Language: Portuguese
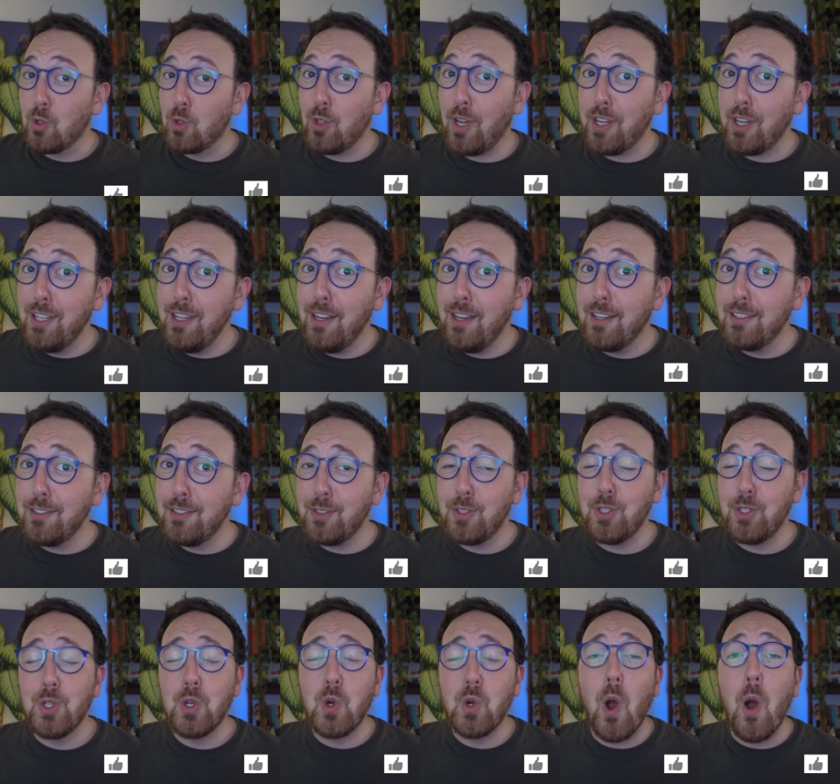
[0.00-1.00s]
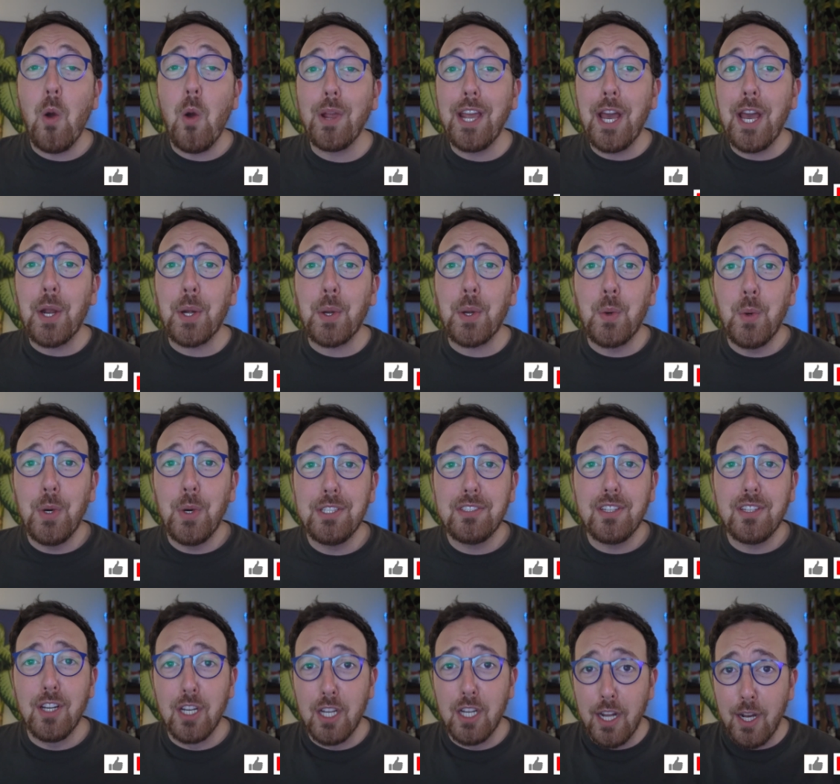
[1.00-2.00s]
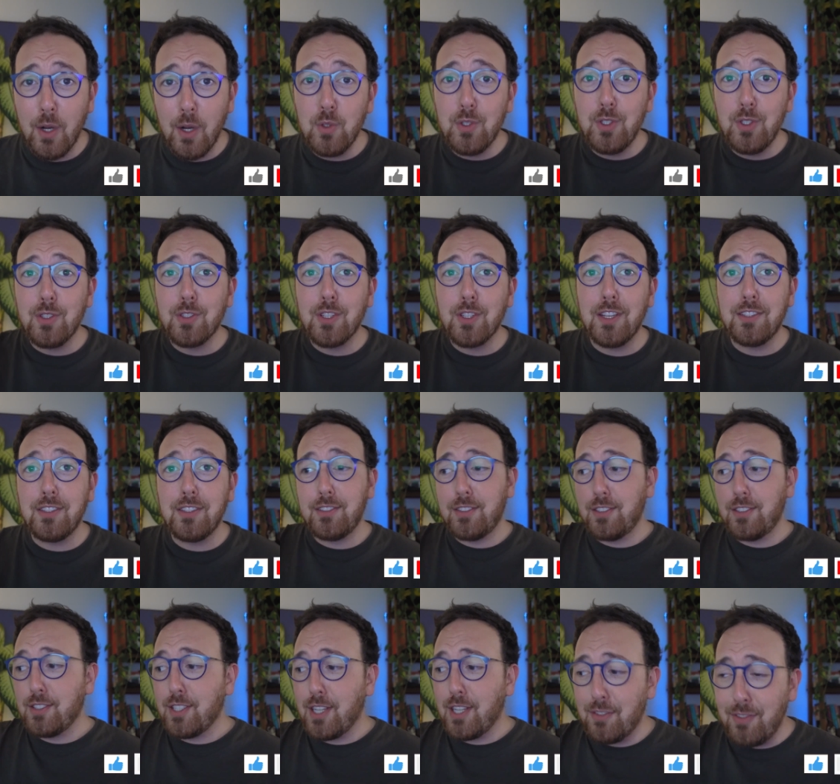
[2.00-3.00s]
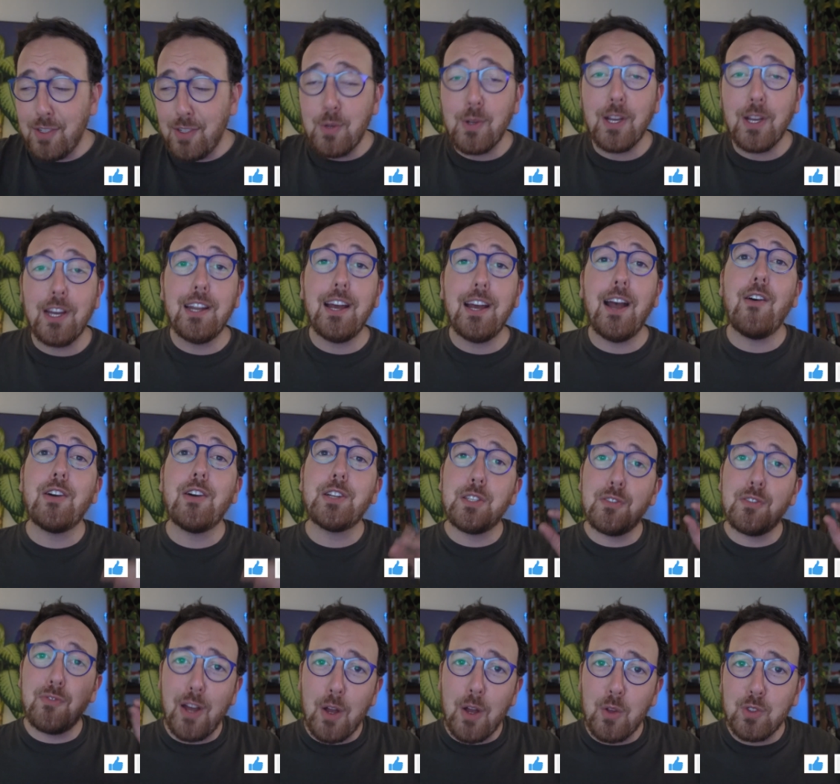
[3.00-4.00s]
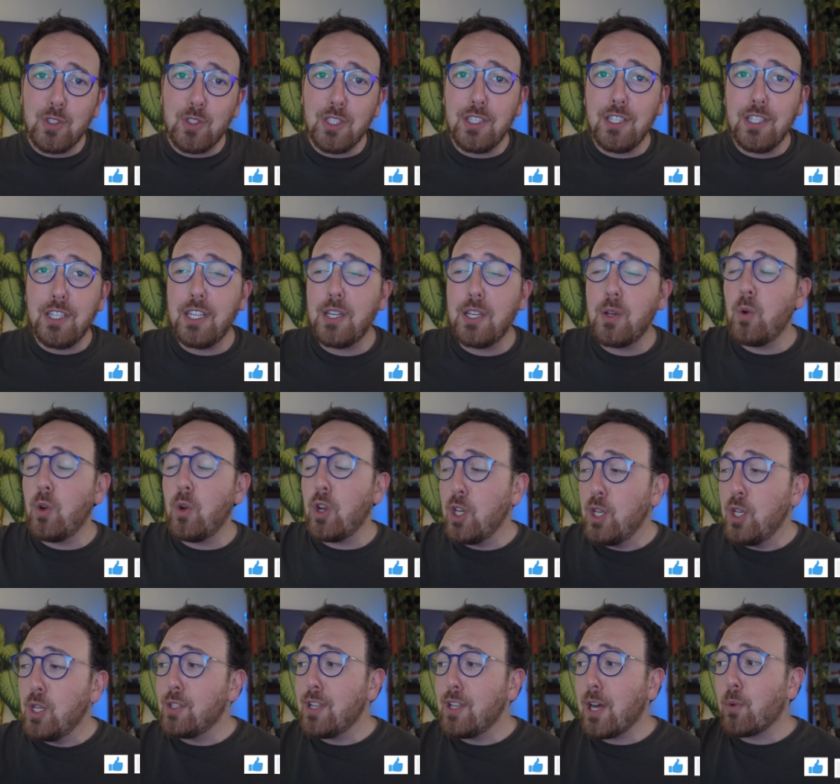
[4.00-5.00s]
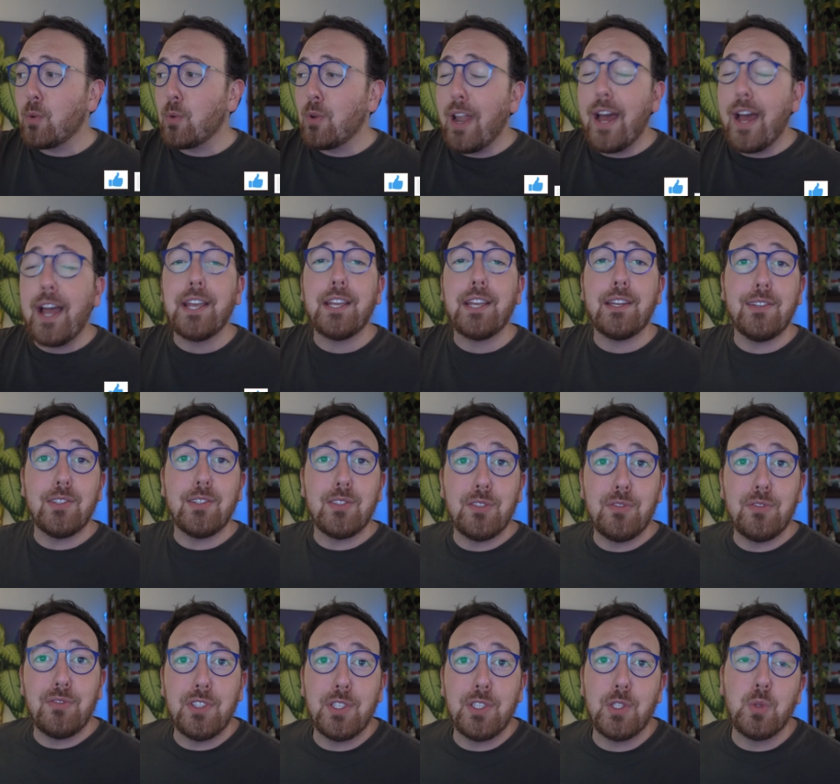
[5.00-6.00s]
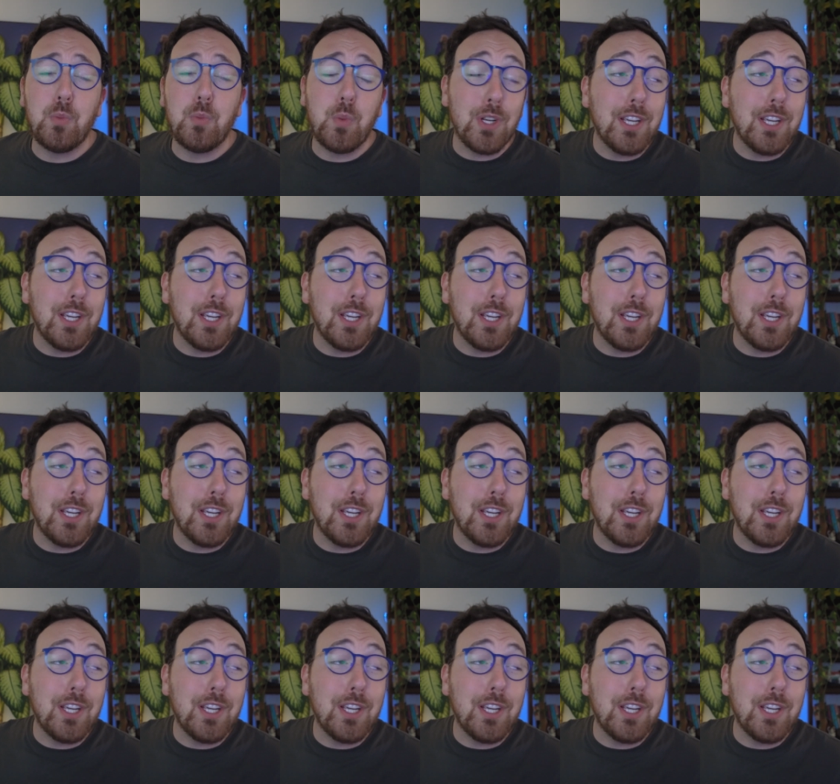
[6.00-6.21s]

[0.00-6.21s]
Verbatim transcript: Só que antes de qualquer coisa, não se esqueça de se inscrever no canal, ativar o sininho e dar um like nesse vídeo,